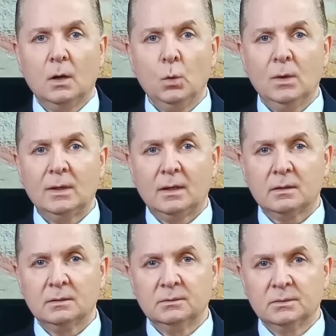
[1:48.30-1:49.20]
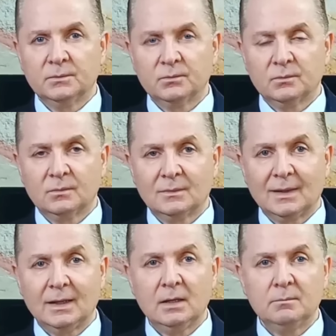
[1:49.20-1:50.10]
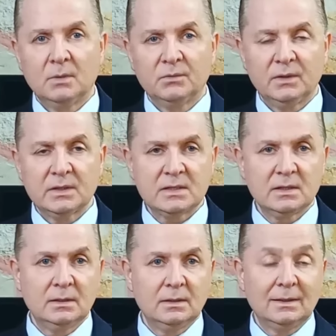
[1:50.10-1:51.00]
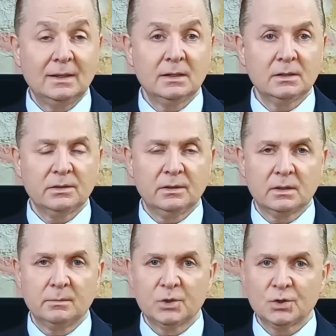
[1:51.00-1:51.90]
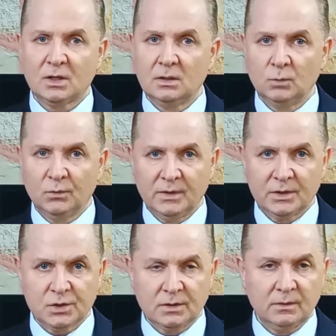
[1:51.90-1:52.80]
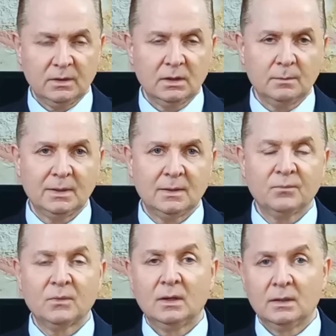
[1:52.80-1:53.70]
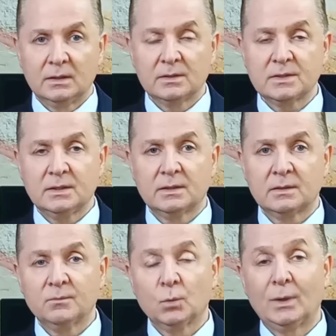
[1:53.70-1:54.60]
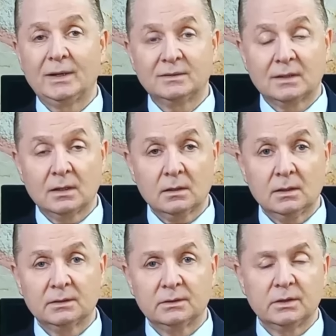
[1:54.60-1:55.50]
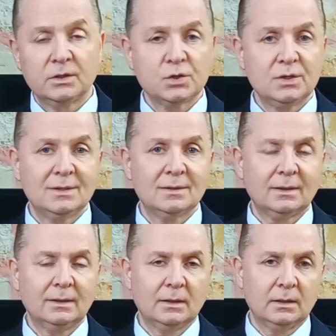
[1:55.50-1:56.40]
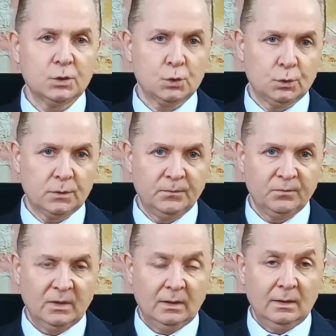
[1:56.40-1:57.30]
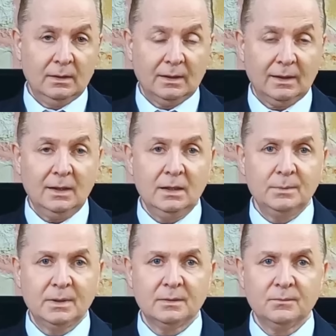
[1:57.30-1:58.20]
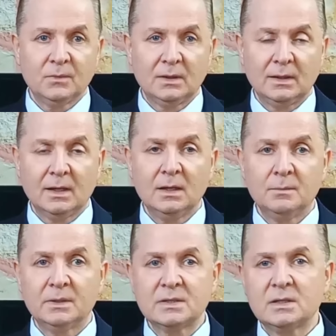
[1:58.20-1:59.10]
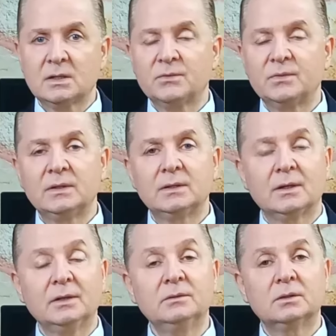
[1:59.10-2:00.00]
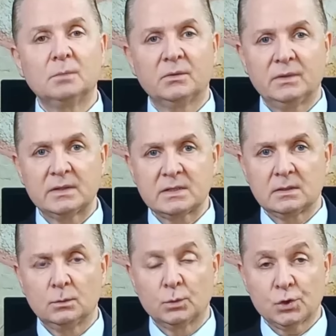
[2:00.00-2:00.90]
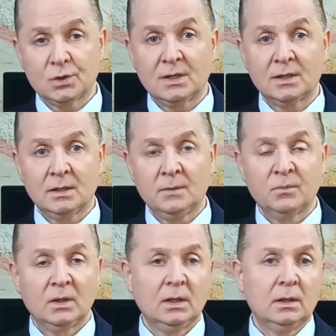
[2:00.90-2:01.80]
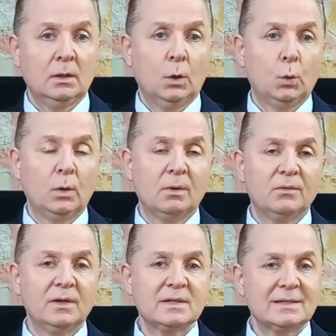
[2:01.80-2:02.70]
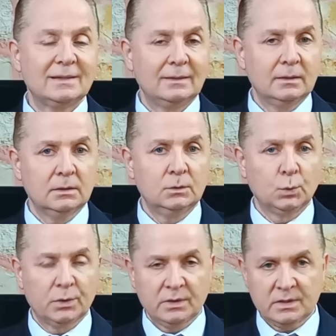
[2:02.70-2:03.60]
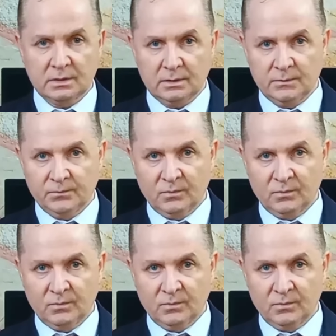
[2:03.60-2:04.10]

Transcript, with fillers: أول عرض ألم مفاصل لا يظهر بشكل مفاجئ إنما يظهر ويترقى تدريجيا خلال أشهر غالبا الألم يظهر في عدة مفاصل والشائع هو مفاصل اليد والرسغ